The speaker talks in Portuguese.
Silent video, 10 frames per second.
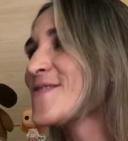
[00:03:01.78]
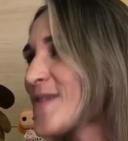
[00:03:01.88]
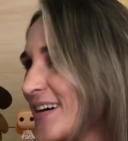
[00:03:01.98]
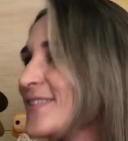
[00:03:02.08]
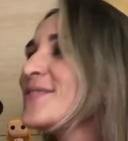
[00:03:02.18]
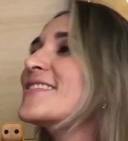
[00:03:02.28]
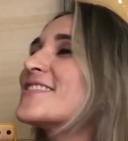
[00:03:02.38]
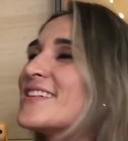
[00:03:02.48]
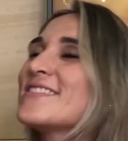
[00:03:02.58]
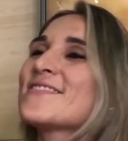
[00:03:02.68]
Quantos a
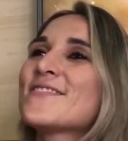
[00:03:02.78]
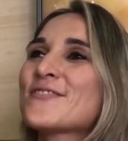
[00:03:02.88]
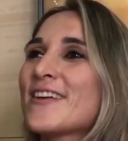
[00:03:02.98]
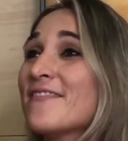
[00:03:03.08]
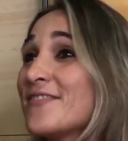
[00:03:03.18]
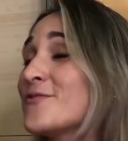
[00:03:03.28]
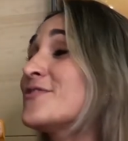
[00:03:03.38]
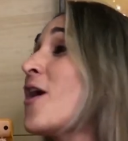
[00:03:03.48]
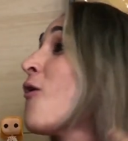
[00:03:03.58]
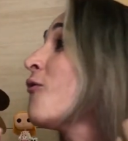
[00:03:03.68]
gente não já viu,
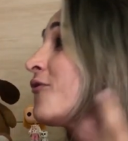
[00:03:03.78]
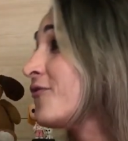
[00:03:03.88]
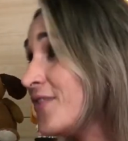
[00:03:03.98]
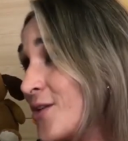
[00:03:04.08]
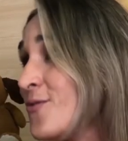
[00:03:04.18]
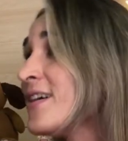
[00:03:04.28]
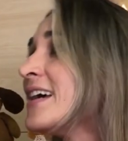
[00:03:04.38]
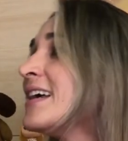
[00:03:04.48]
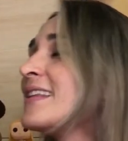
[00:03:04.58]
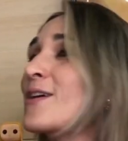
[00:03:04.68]
já ouviu,
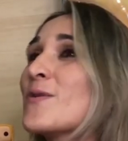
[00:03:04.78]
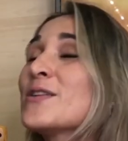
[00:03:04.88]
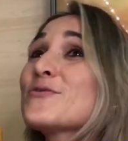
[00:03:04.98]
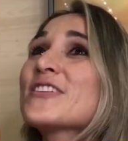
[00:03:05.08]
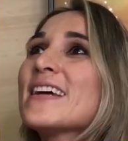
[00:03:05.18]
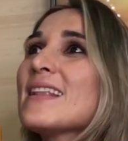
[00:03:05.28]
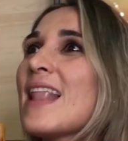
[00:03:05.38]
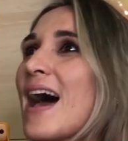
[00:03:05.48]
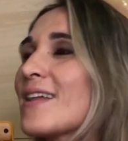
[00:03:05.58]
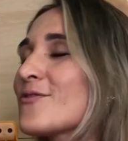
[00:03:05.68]
né? Quantos
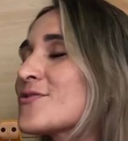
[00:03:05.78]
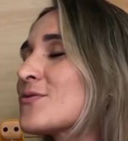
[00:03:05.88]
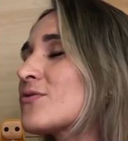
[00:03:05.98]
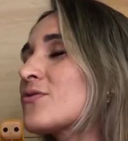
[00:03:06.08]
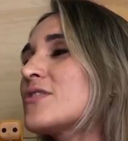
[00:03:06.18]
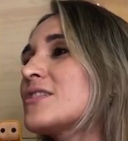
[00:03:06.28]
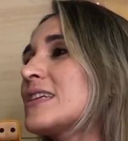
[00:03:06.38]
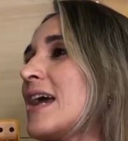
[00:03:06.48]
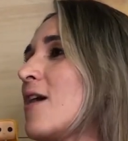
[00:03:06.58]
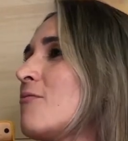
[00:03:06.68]
relatos de tutores
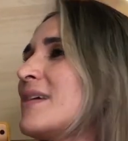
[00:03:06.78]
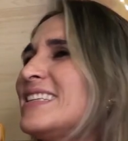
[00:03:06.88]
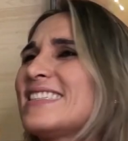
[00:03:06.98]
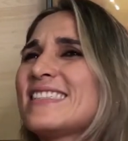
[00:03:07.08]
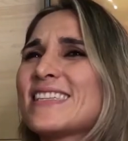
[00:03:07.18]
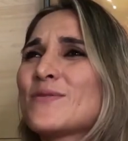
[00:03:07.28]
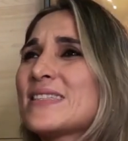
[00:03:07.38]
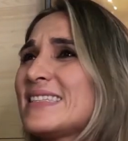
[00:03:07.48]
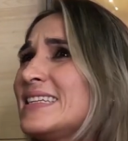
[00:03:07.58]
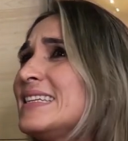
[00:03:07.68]
que realmente estão
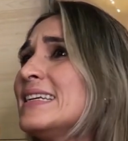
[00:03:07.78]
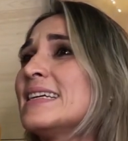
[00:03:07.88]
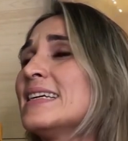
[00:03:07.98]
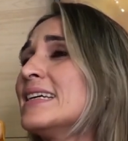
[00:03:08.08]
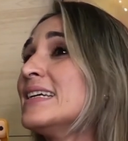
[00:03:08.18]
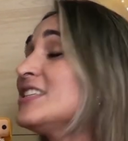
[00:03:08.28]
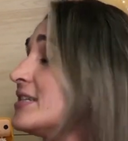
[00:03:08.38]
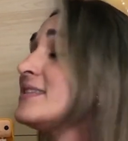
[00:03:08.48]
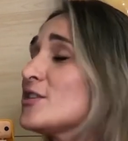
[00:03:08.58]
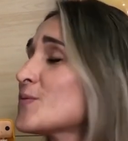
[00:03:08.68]
assim
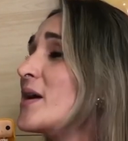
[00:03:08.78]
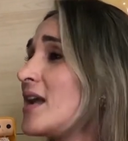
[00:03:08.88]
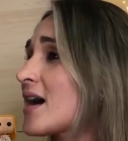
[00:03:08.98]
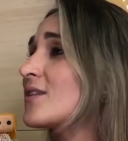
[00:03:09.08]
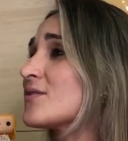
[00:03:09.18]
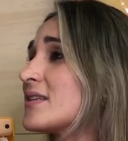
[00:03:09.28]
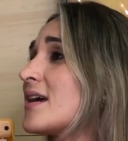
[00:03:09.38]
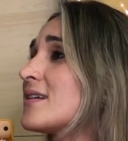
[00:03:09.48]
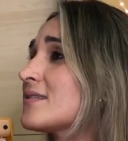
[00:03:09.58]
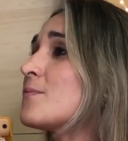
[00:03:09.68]
desesperados, é Sim.
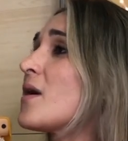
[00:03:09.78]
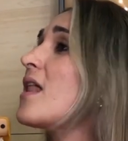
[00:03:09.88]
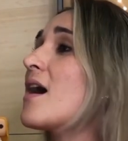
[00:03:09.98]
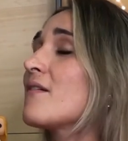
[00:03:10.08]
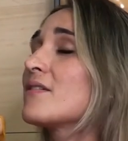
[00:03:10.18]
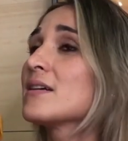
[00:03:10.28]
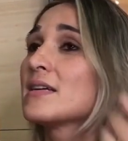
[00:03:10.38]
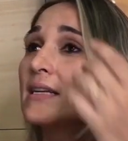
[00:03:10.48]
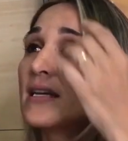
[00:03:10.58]
é essa palavra.